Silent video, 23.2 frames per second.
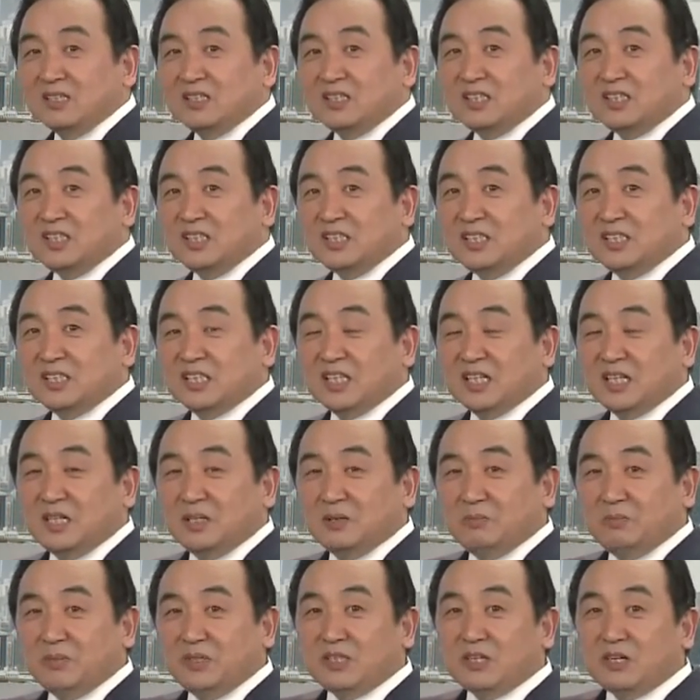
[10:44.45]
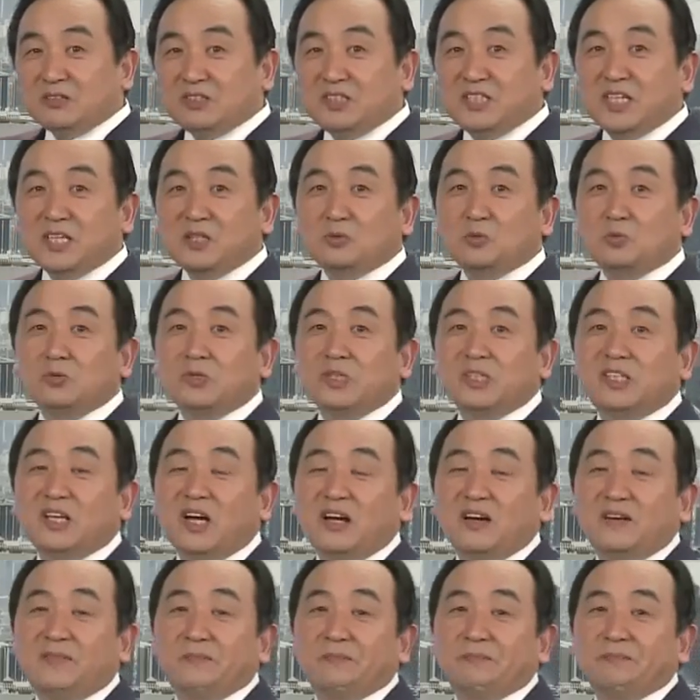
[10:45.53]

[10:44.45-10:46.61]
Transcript: 砌得比较坚固一点